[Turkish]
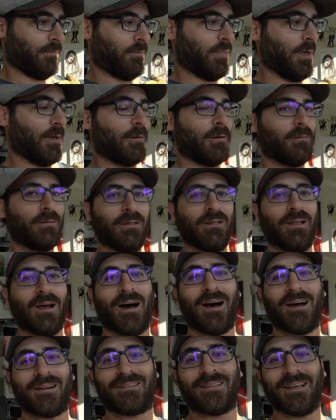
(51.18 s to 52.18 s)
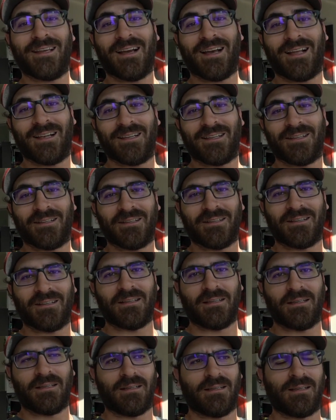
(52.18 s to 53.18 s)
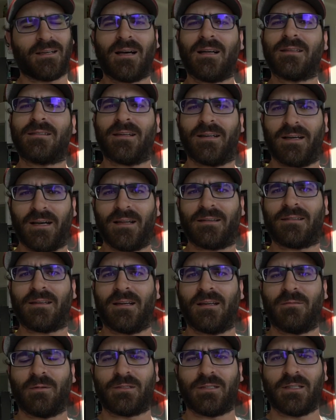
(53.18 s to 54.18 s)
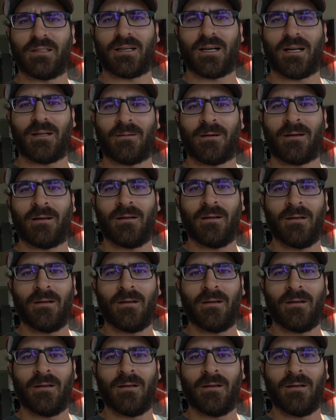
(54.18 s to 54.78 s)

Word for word: babamın Arsenal e, Galatasaray Arsenal maçıydı galiba.